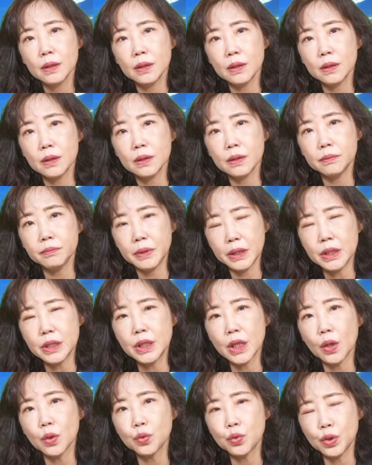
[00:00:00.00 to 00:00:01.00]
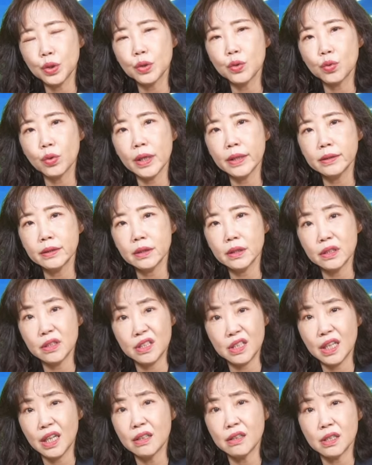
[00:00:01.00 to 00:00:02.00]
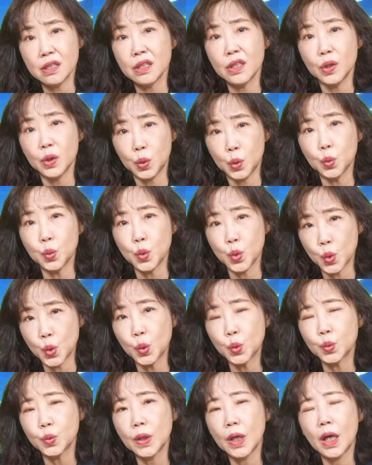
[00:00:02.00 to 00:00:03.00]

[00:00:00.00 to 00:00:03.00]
呃，米酵菌酸的这样子的毒素